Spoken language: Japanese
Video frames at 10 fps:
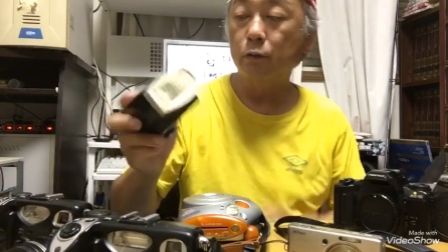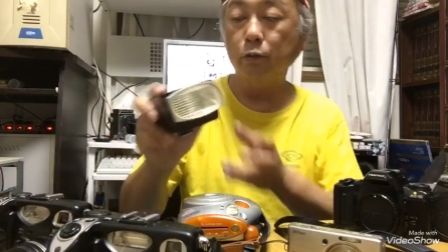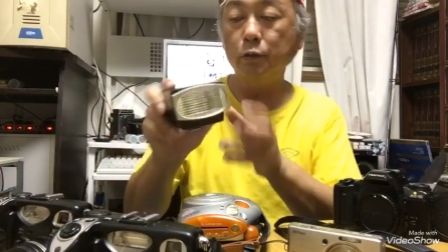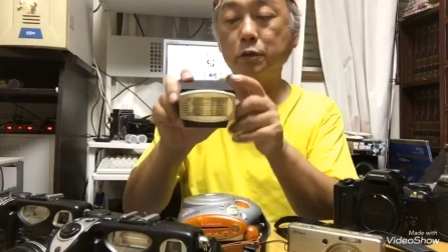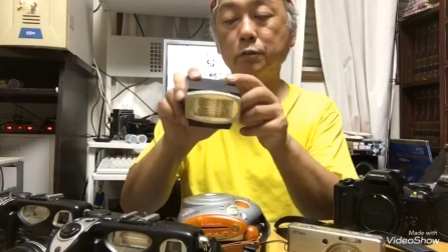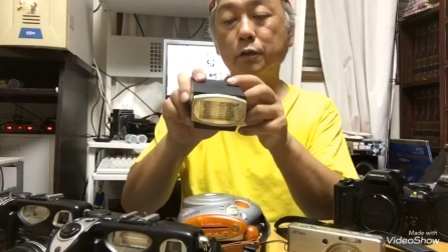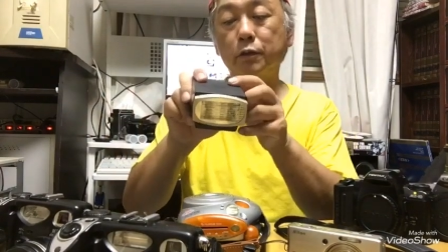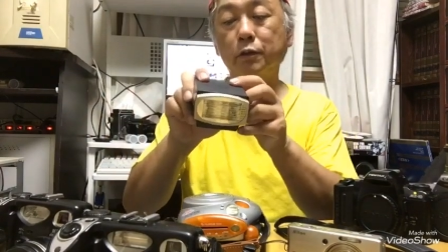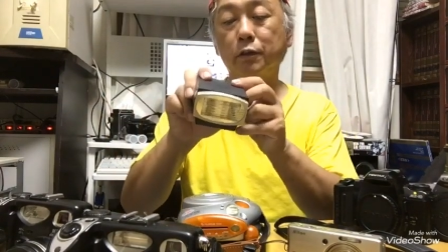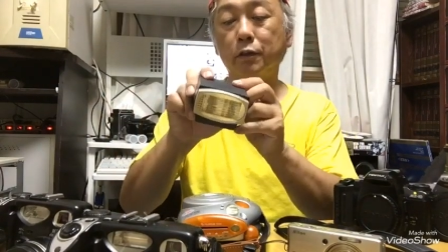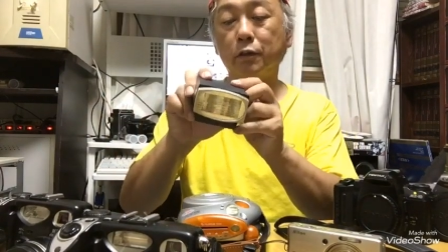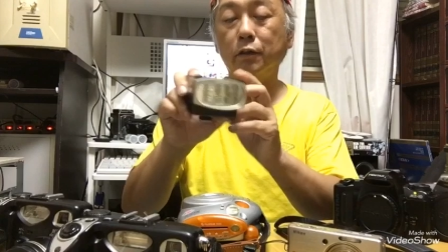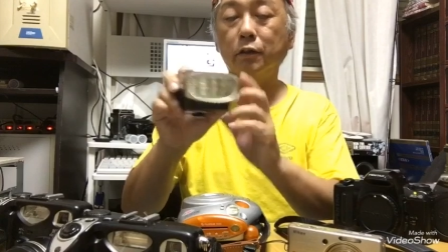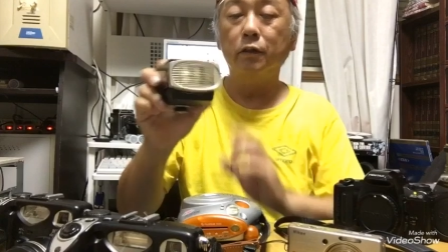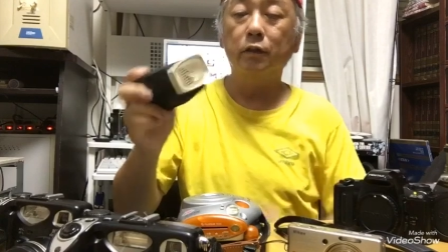こいつはね、
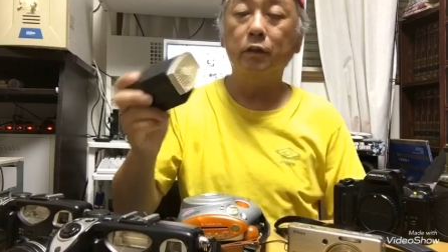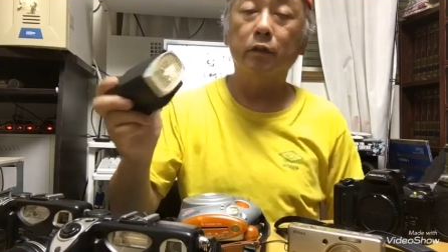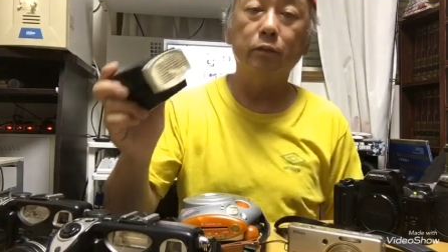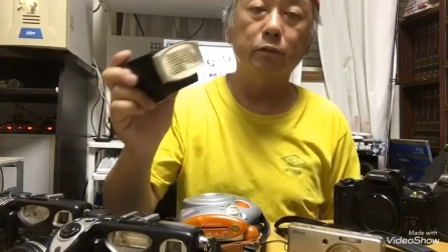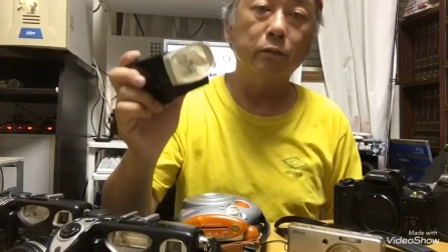あの、